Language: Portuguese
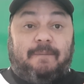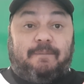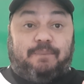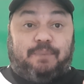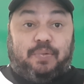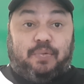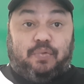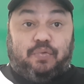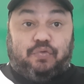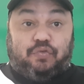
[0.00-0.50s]

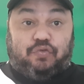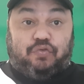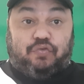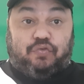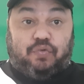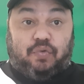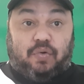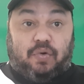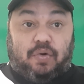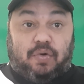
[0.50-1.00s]
para o
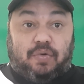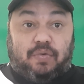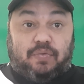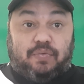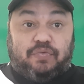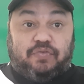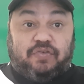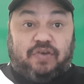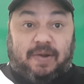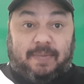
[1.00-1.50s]

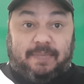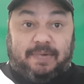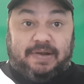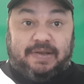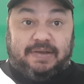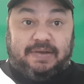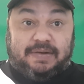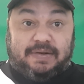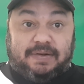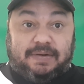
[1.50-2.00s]
jogo de
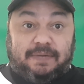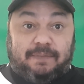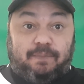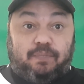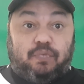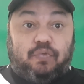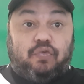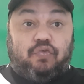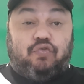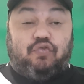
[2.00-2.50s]
amanhã,
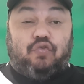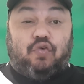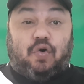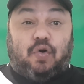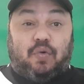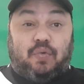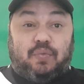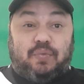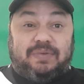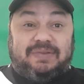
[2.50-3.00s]

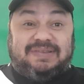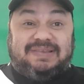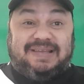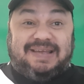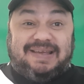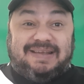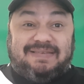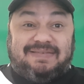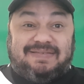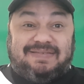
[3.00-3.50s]
jogo
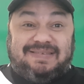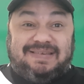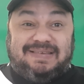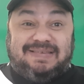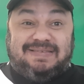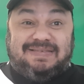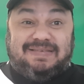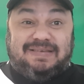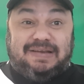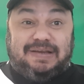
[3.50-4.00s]

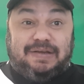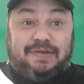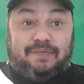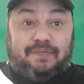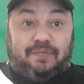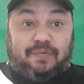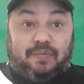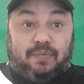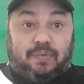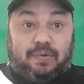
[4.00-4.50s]

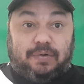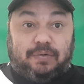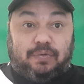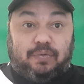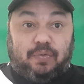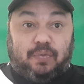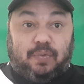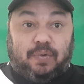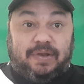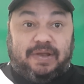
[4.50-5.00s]
decisivo
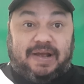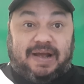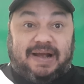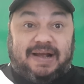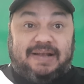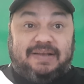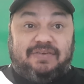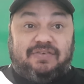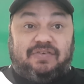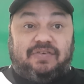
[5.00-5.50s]
contra o
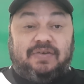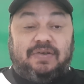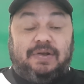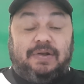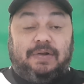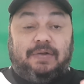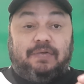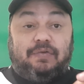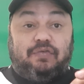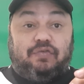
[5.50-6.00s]
Goiás,
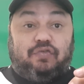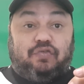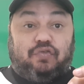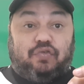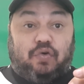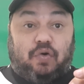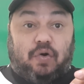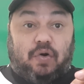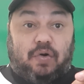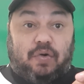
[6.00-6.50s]

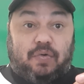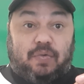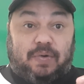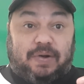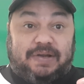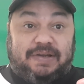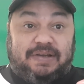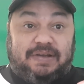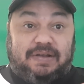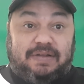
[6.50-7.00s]
jogo
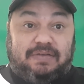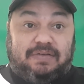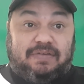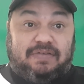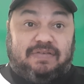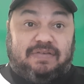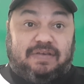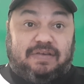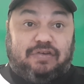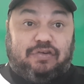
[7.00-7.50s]
aí de
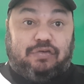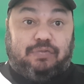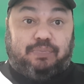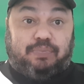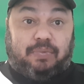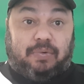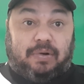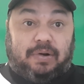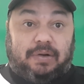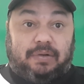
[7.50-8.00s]
seis
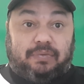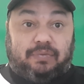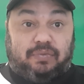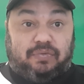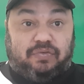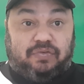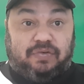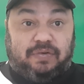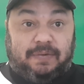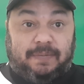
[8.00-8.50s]

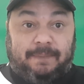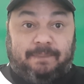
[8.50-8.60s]
pontos.